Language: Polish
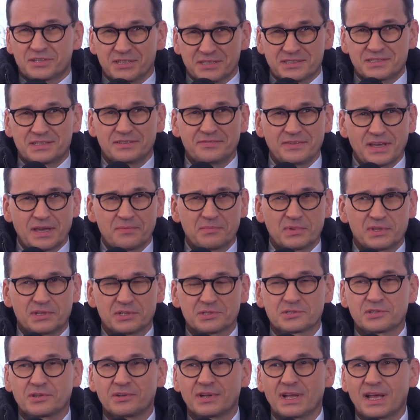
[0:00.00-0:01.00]
Wszyscy wiemy
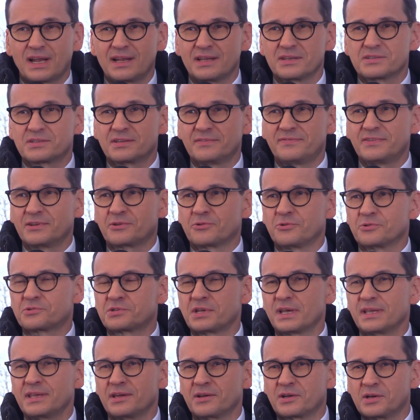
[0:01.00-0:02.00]
doskonale, że
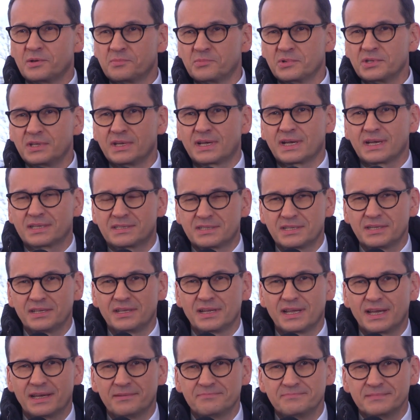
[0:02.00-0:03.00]
wykluczenie
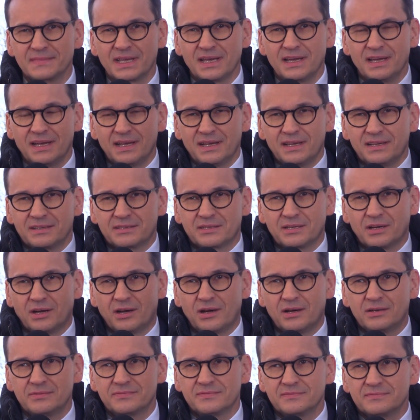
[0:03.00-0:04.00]
komunikacyjne
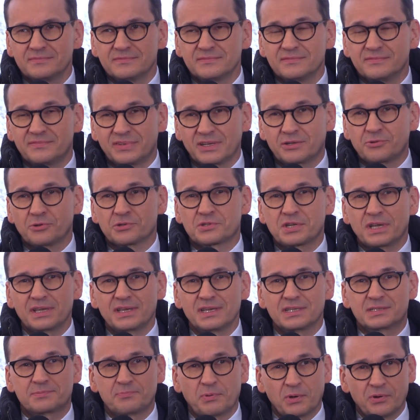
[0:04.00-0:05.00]
to
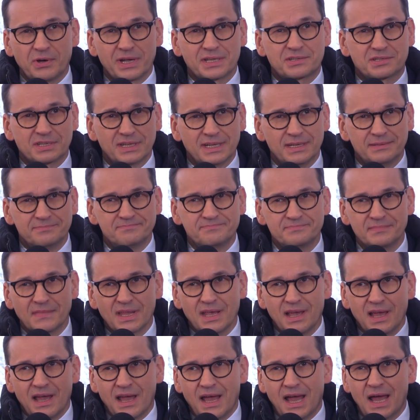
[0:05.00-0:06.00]
wykluczenie społeczne.
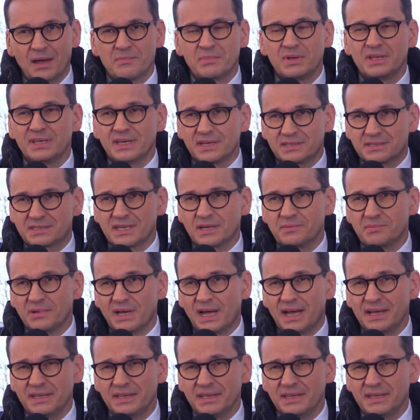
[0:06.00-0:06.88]
A my nie chcemy